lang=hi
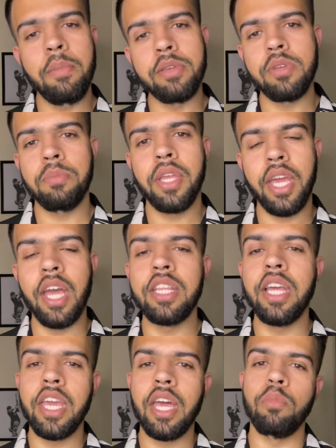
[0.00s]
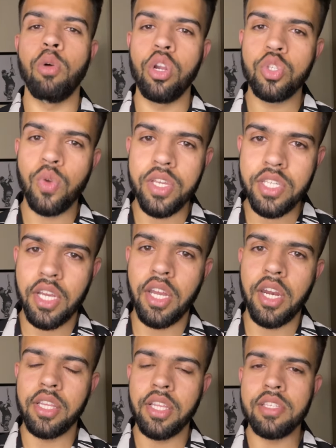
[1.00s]
मैच में हमने कह दिया कि यार बॉलर्स को ऐसे
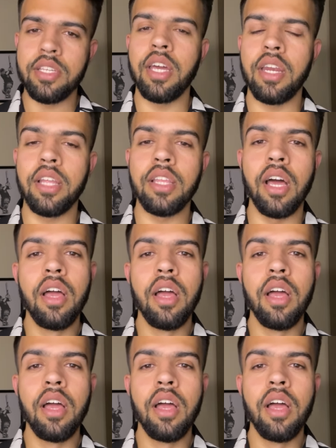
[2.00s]
करना था ऐसे करना था